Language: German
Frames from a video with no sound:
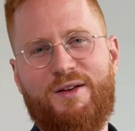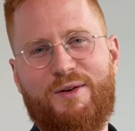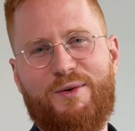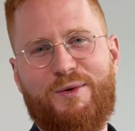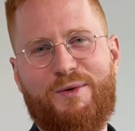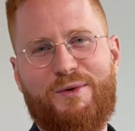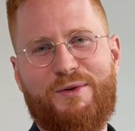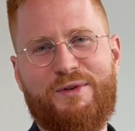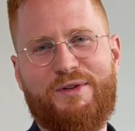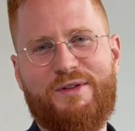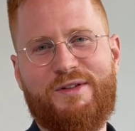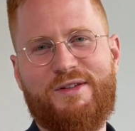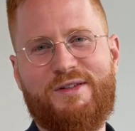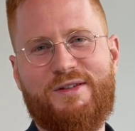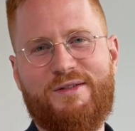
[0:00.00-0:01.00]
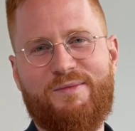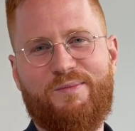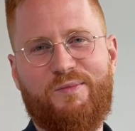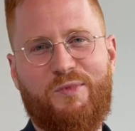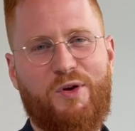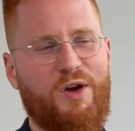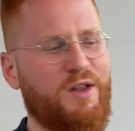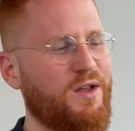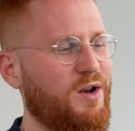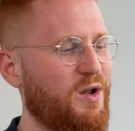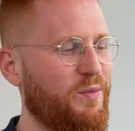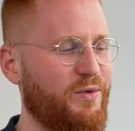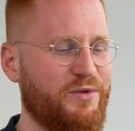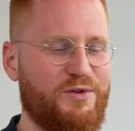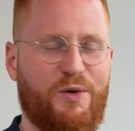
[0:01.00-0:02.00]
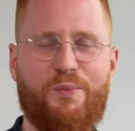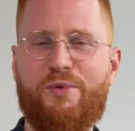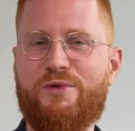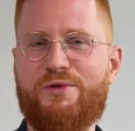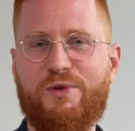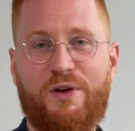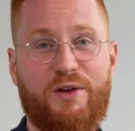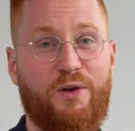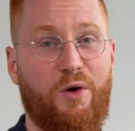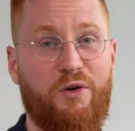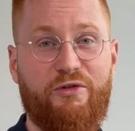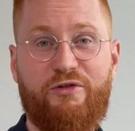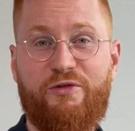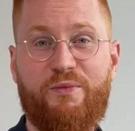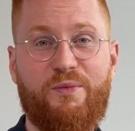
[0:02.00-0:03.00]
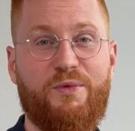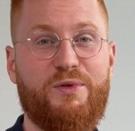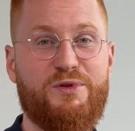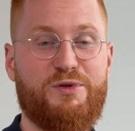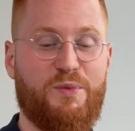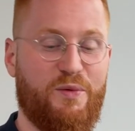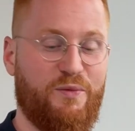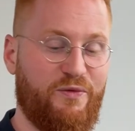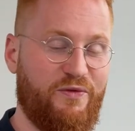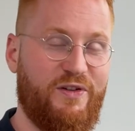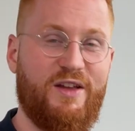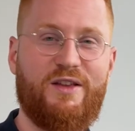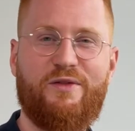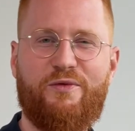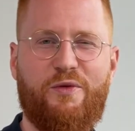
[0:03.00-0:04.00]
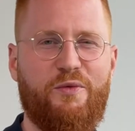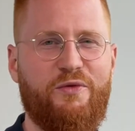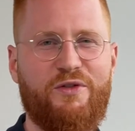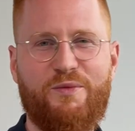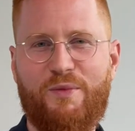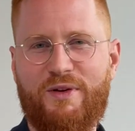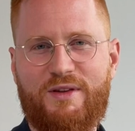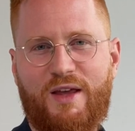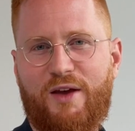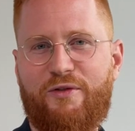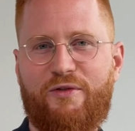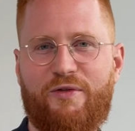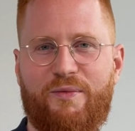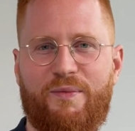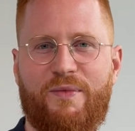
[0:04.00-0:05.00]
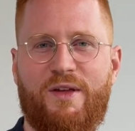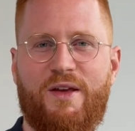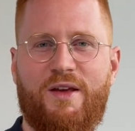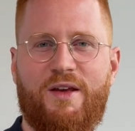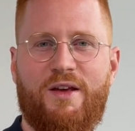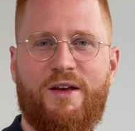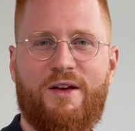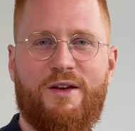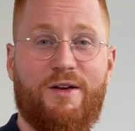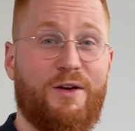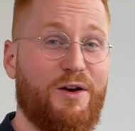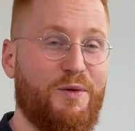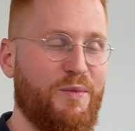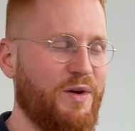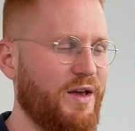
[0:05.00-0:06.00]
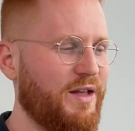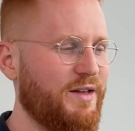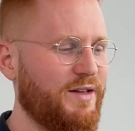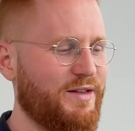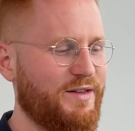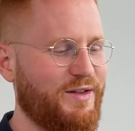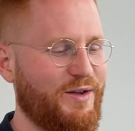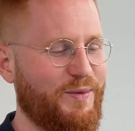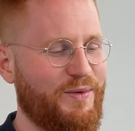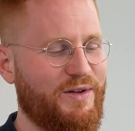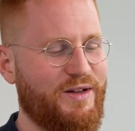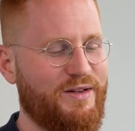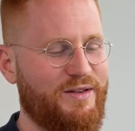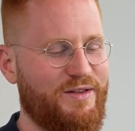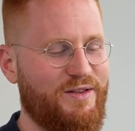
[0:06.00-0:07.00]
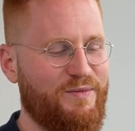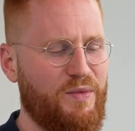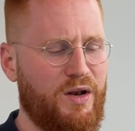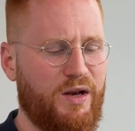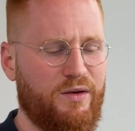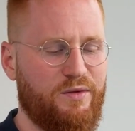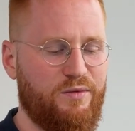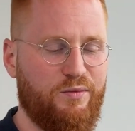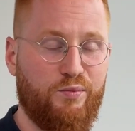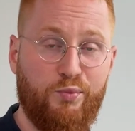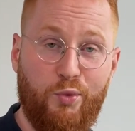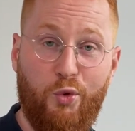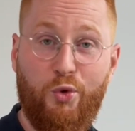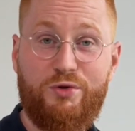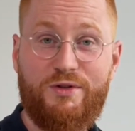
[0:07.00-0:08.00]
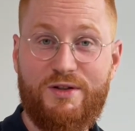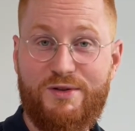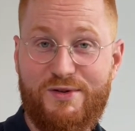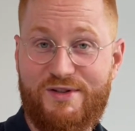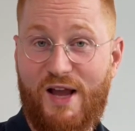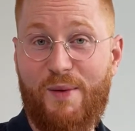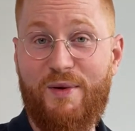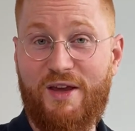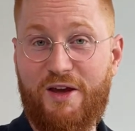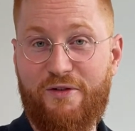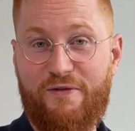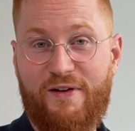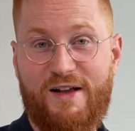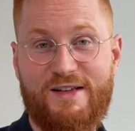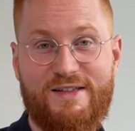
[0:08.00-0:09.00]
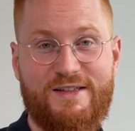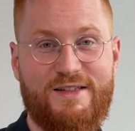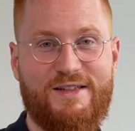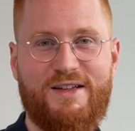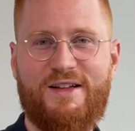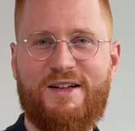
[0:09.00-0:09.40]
Und ja, dann haben wir uns ab und zu getroffen und so beim vierten, fünften Mal treffen kann ich mich erinnern, da habe ich dann meinen Mut zusammengefasst